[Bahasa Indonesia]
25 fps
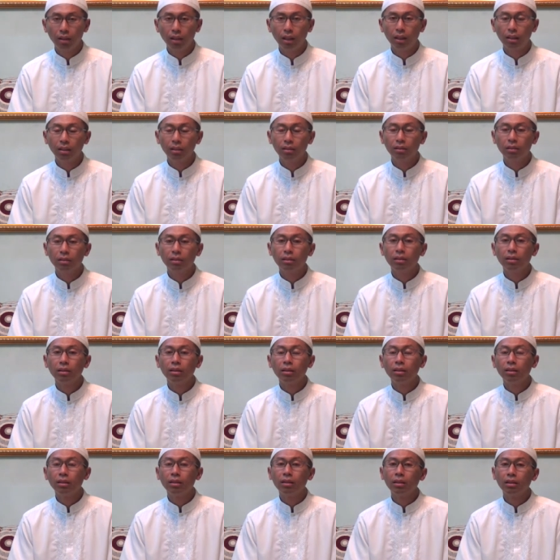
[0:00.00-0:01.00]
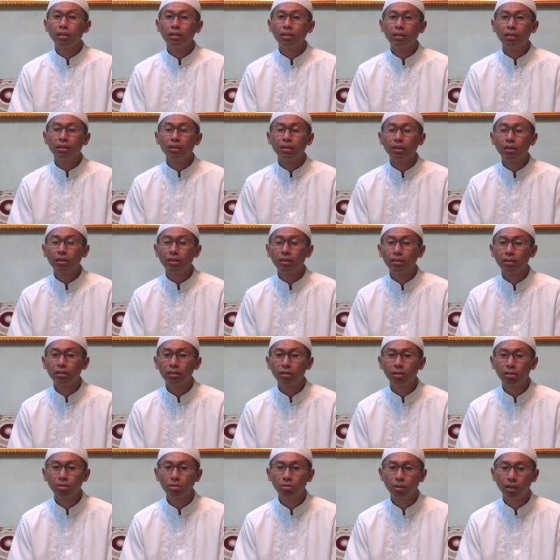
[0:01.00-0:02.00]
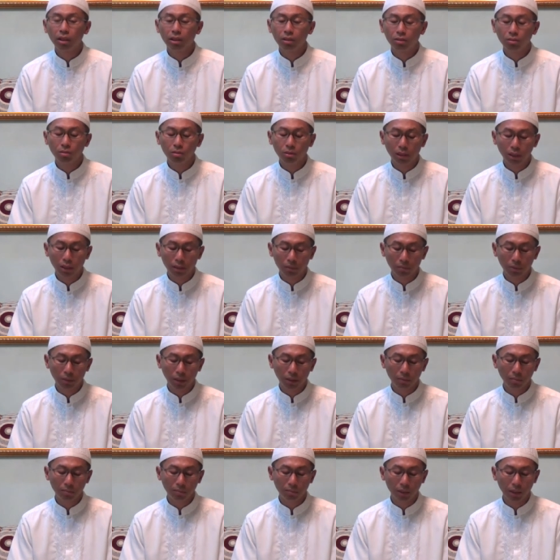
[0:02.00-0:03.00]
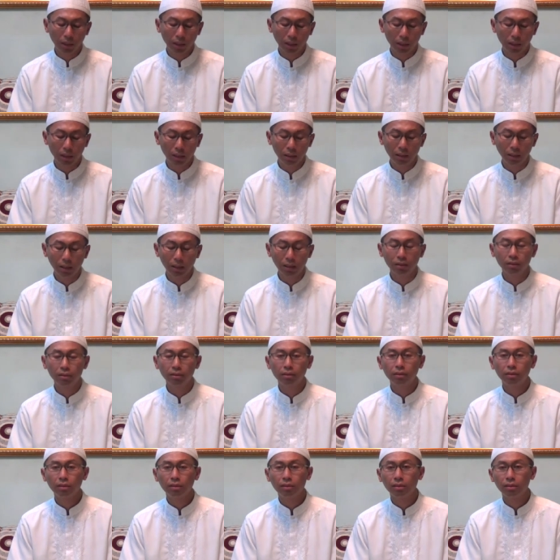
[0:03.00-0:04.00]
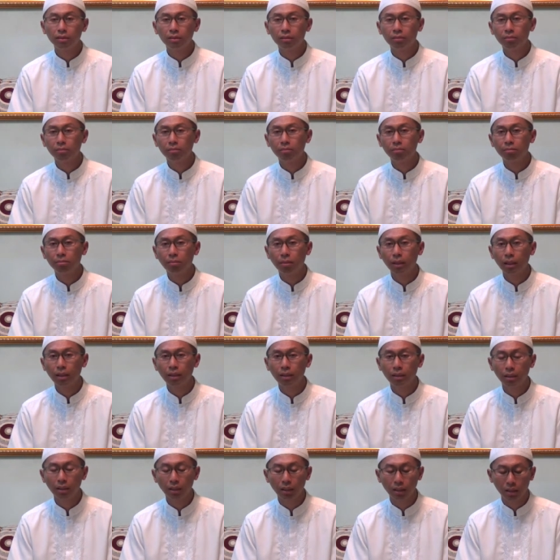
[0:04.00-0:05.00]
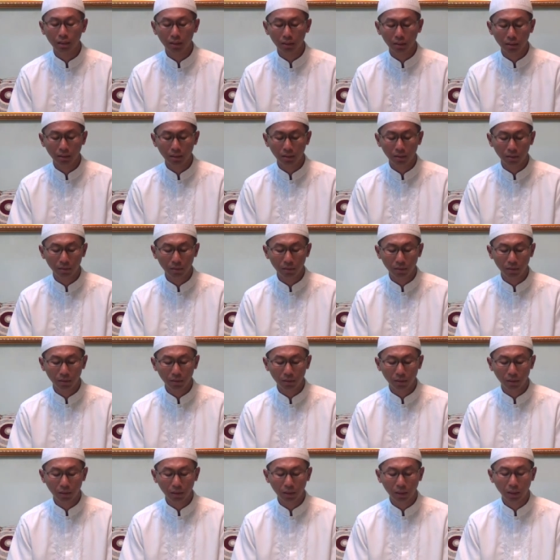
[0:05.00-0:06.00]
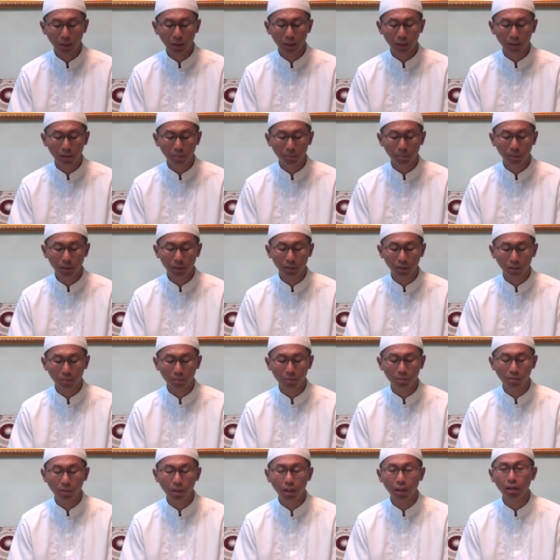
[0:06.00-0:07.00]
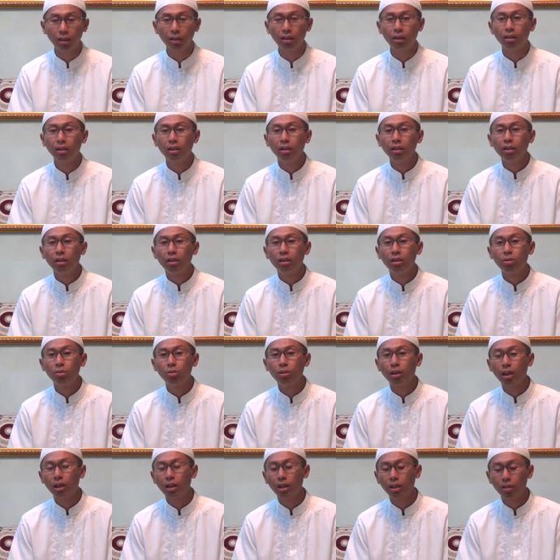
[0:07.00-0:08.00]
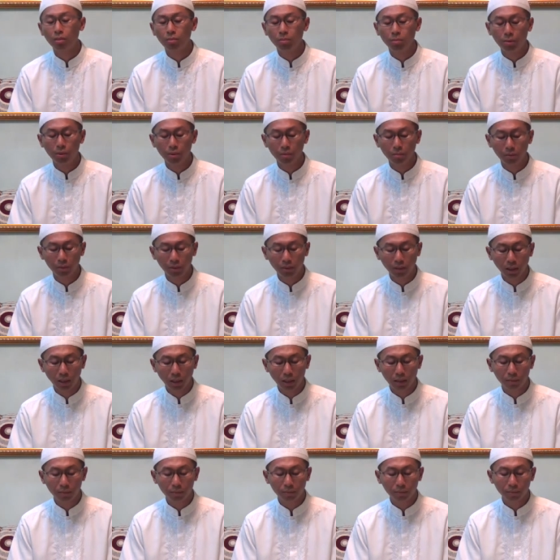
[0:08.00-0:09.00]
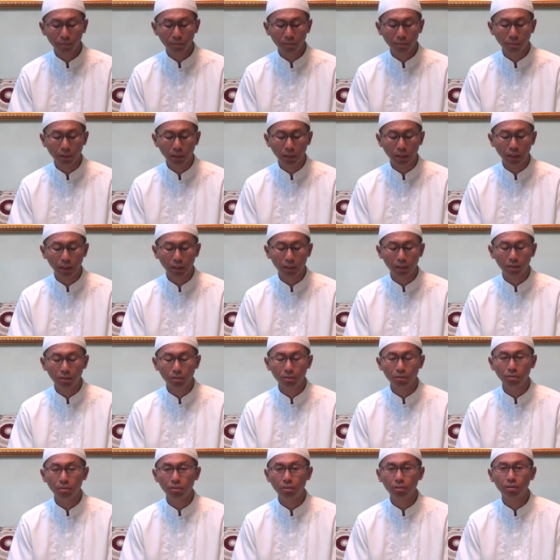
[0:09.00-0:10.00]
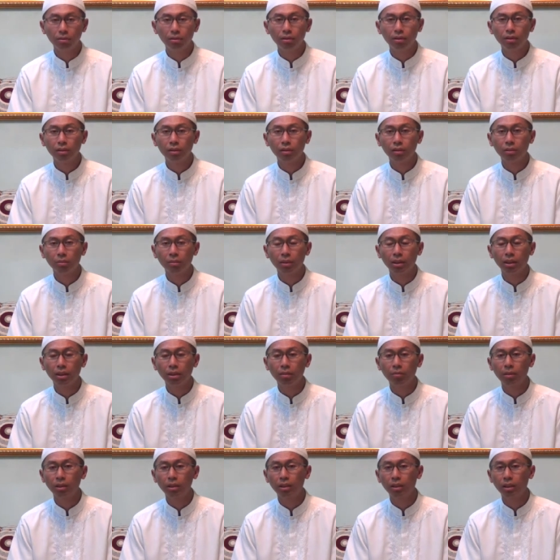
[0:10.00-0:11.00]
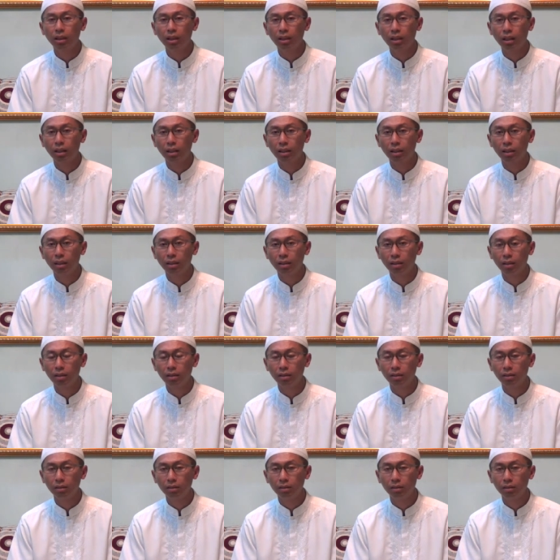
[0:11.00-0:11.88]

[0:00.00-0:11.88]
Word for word: dan sesuatu yang menimpa kalian pada hari pertemuan dua kelompok besar maka itu semata-mata karena